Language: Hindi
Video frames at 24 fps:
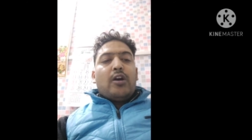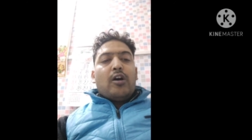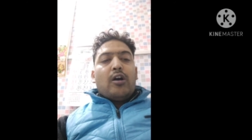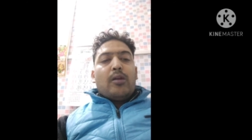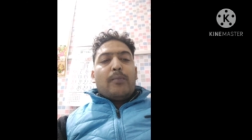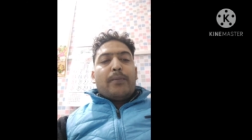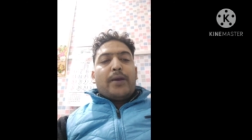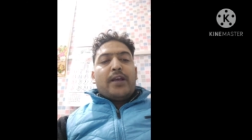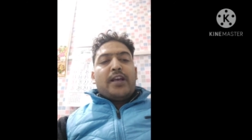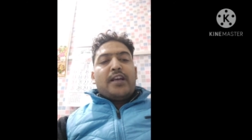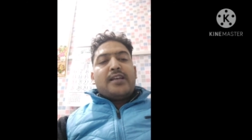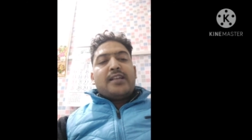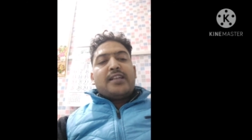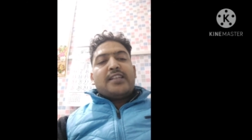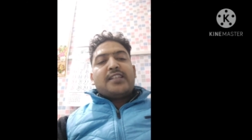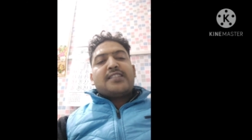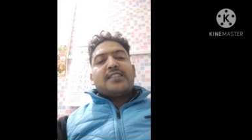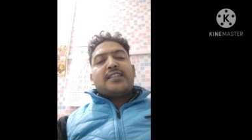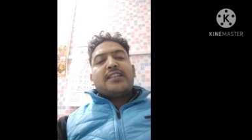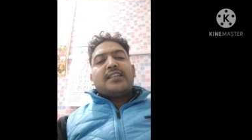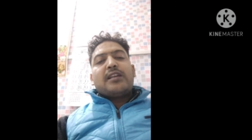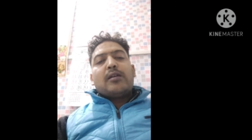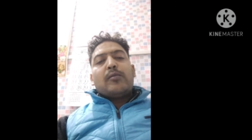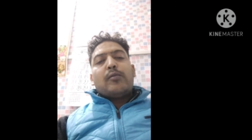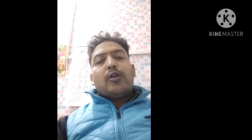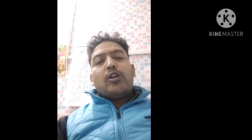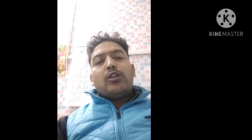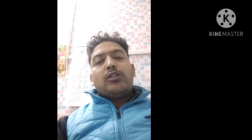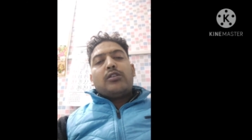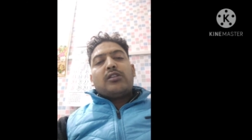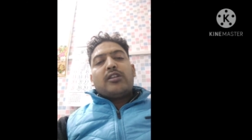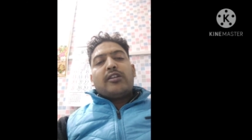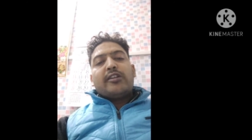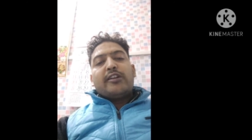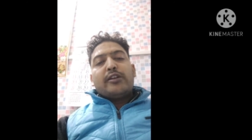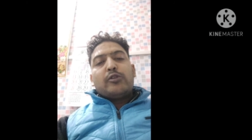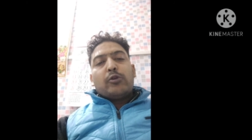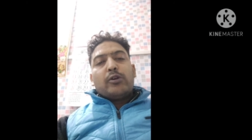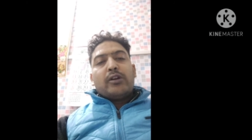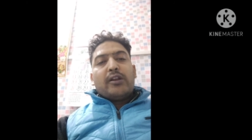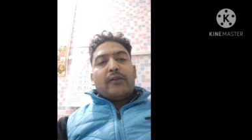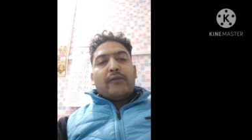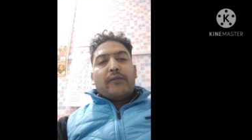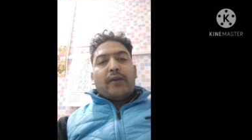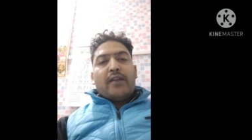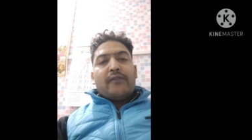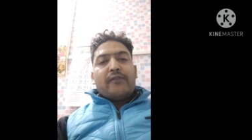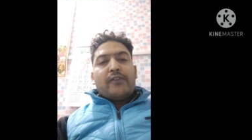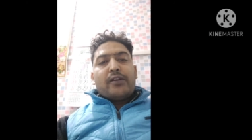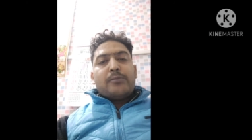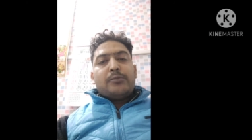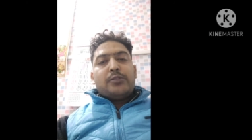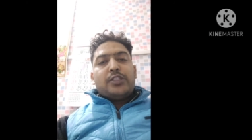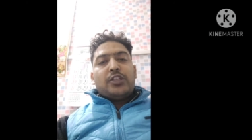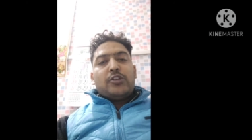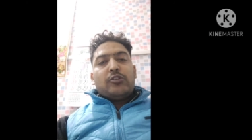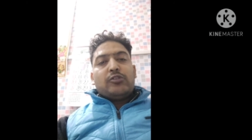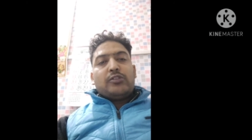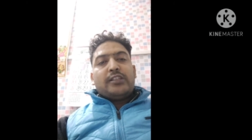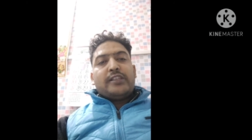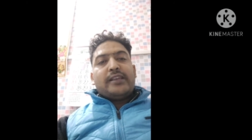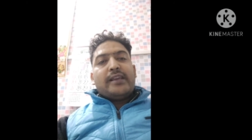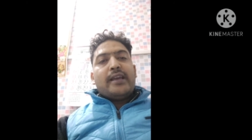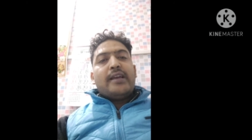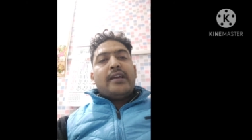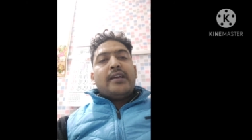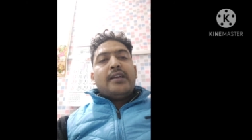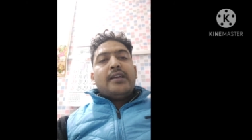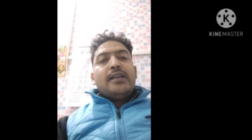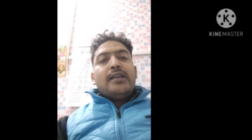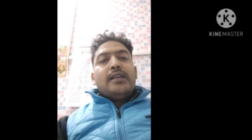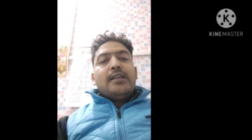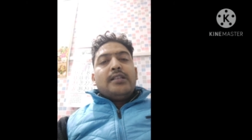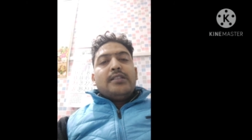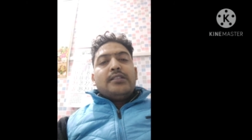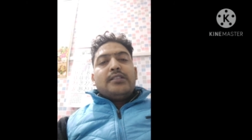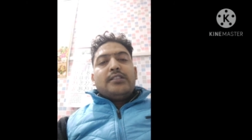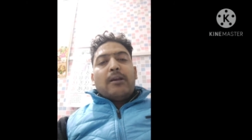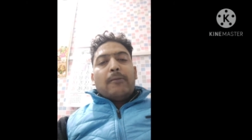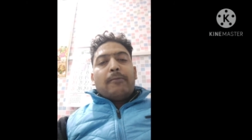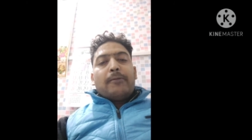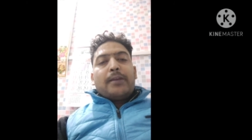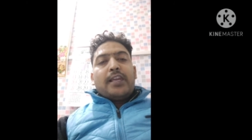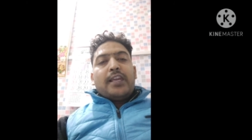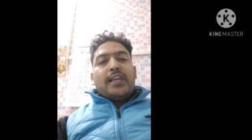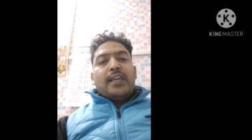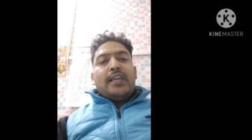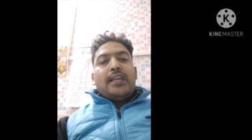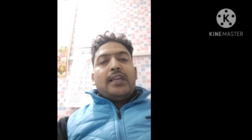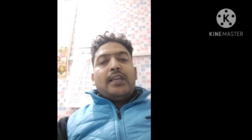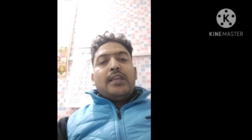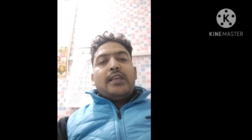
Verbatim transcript: और पैरासीटामोल 325 एम होती है जबकि